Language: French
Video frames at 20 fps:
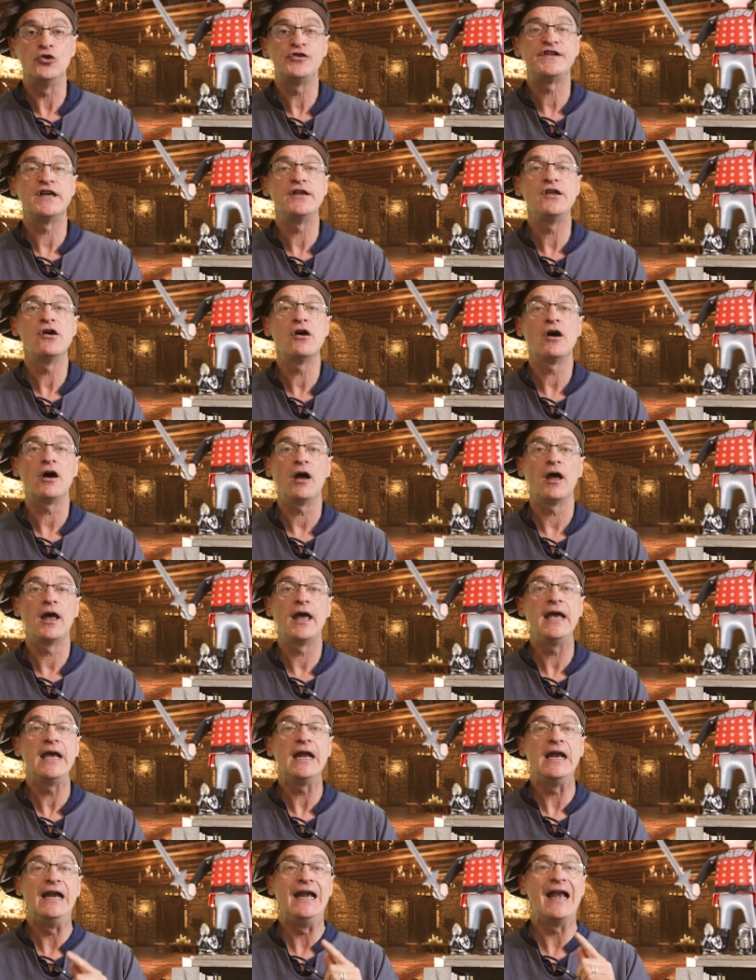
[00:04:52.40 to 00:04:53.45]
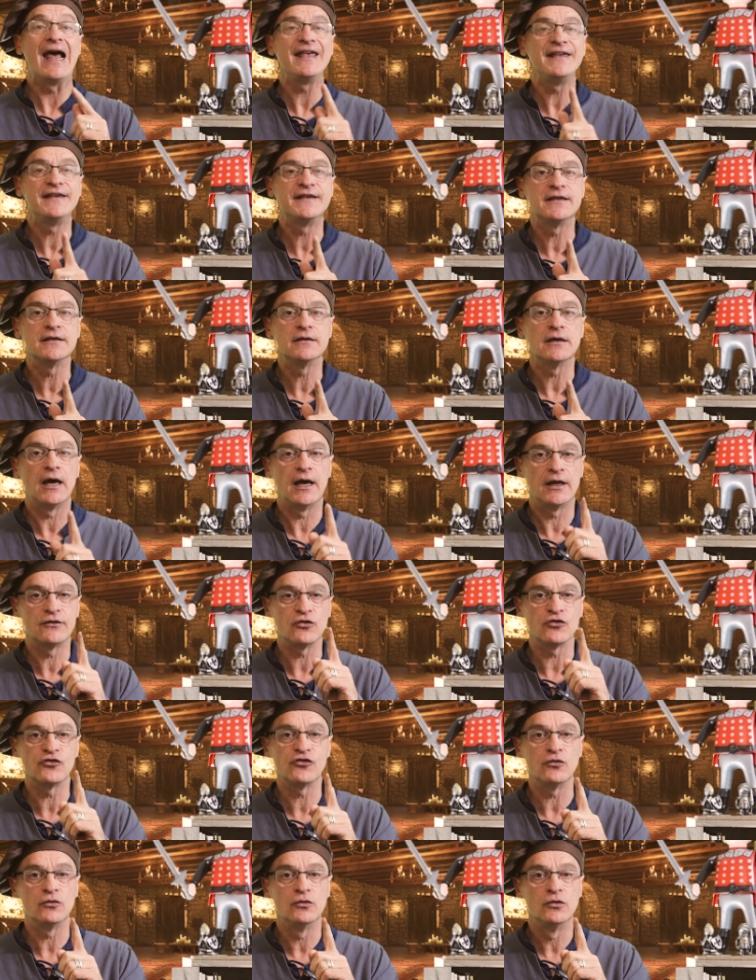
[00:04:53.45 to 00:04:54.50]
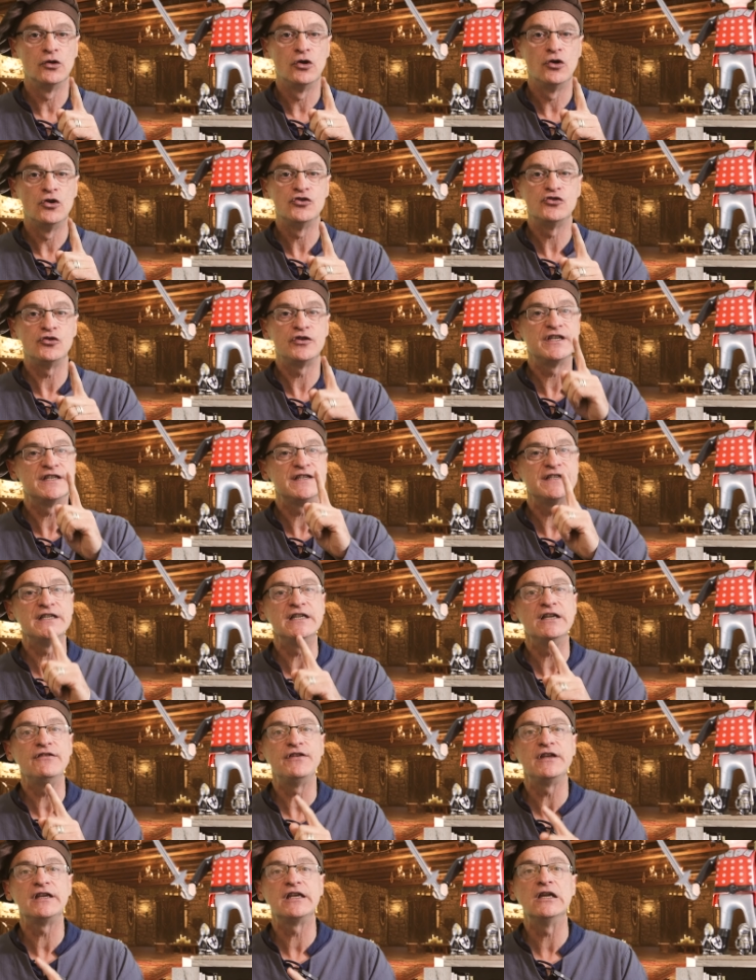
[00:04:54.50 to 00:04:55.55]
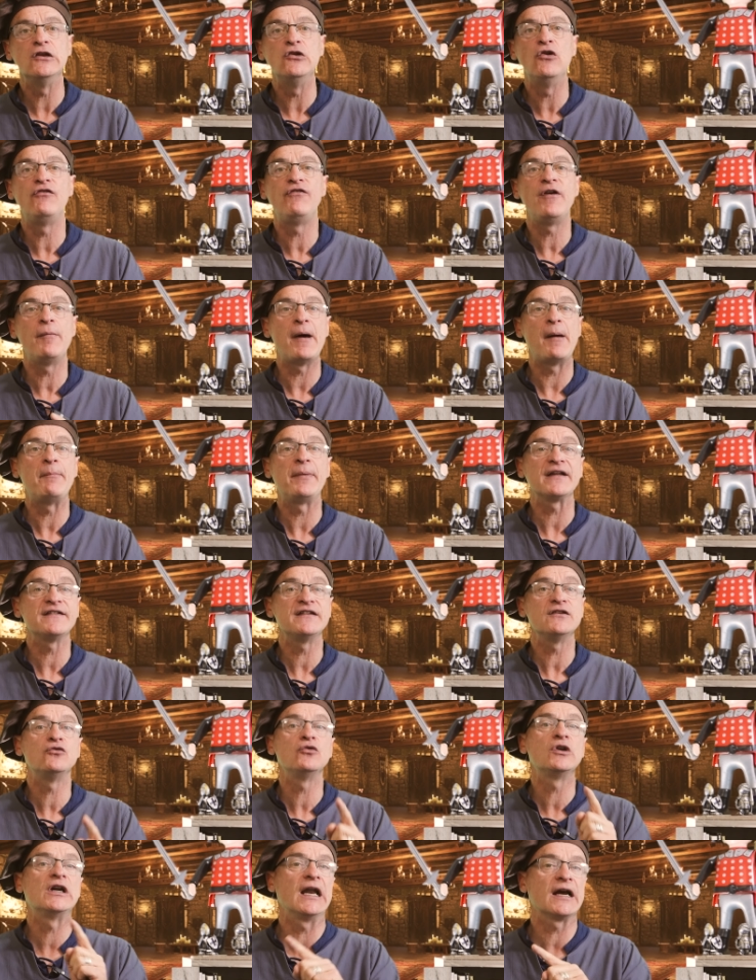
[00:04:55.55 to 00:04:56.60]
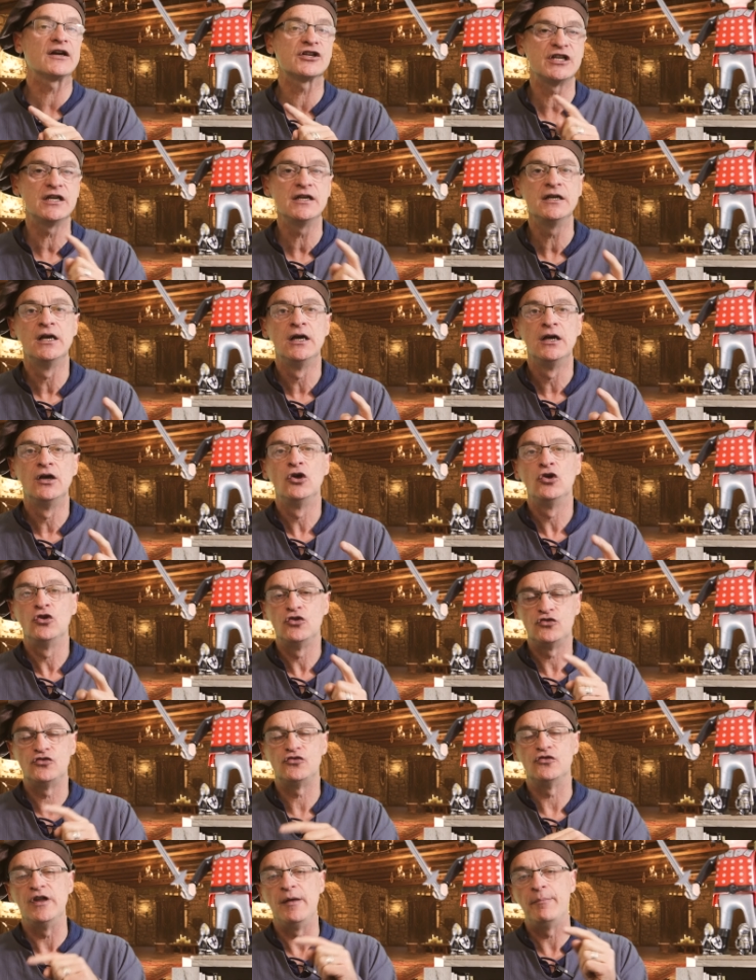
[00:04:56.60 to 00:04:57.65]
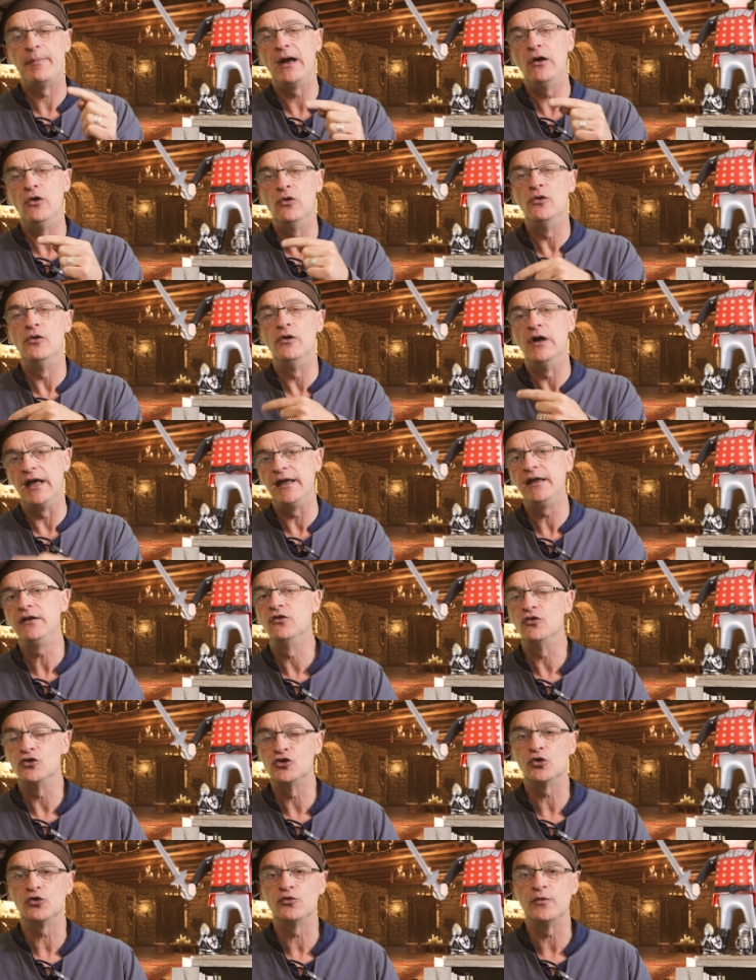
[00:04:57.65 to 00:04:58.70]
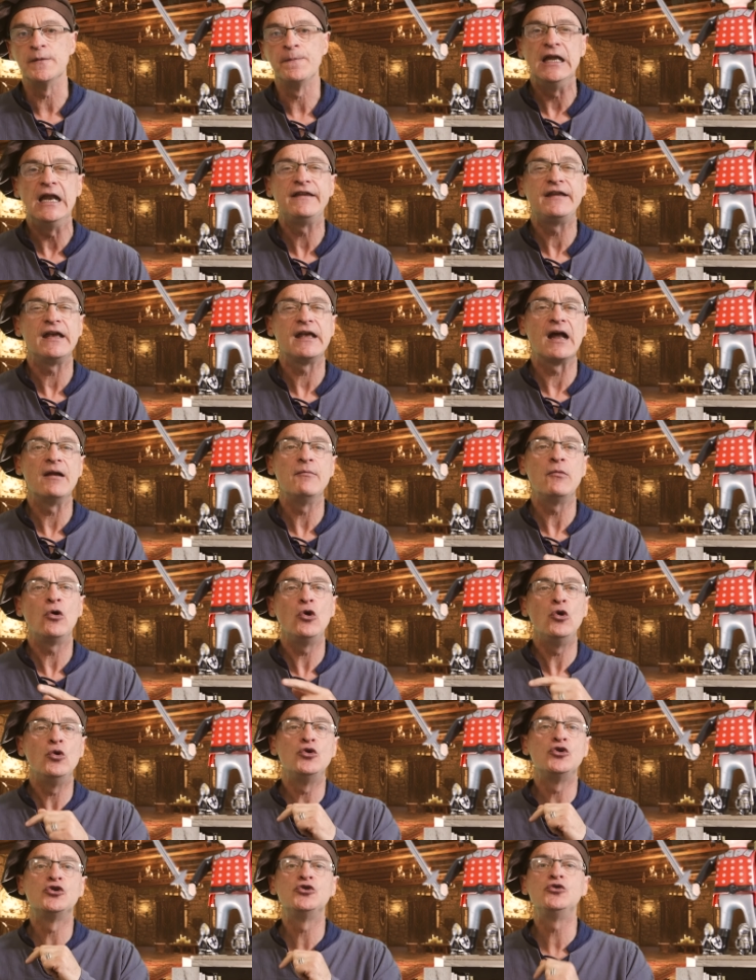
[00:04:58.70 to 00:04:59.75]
Le seigneur est laïc, attention, ce qui signifie qu'il ne fait pas partie du clergé. Ce n'est pas le laïc d'aujourd'hui. Il est également le